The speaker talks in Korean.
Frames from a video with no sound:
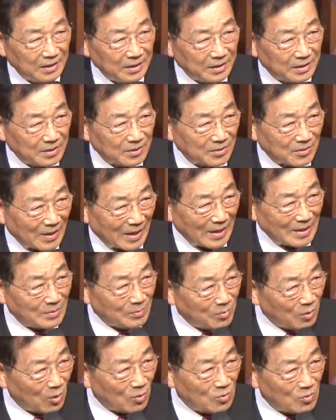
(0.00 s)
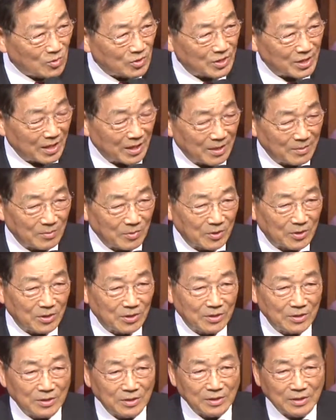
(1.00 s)
그리고 안보 문제 뭐
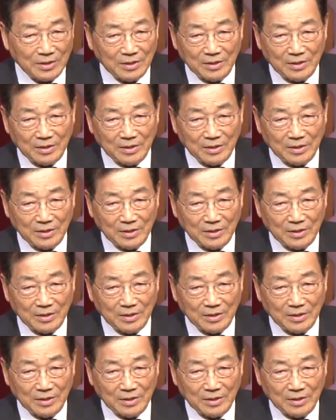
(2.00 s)
이런